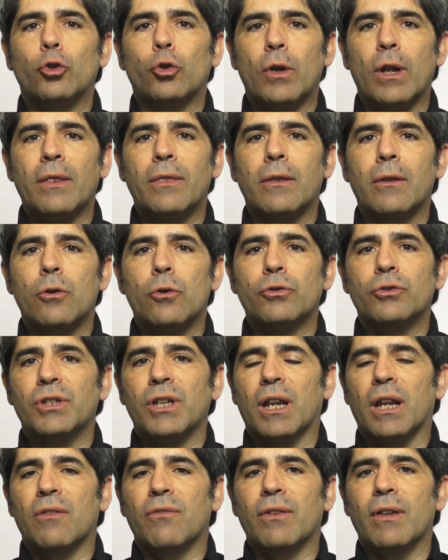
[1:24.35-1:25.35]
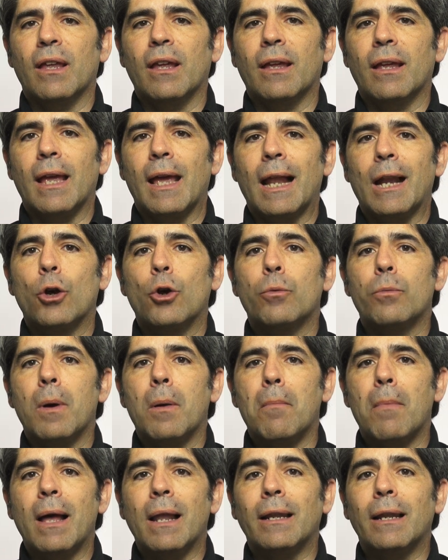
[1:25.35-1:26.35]
torácico signifique que algo va
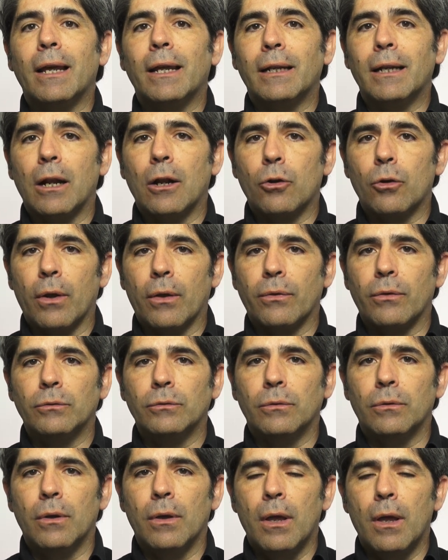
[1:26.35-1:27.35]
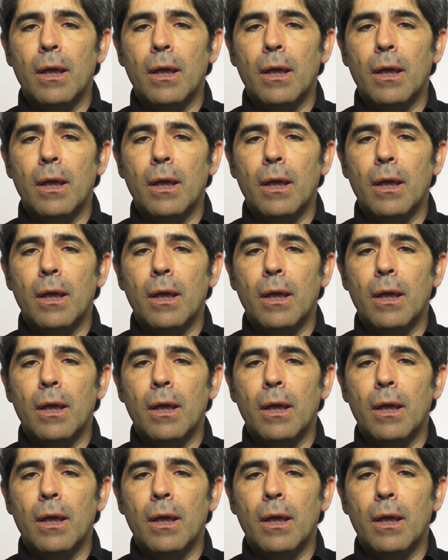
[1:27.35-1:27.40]
mal en el corazón,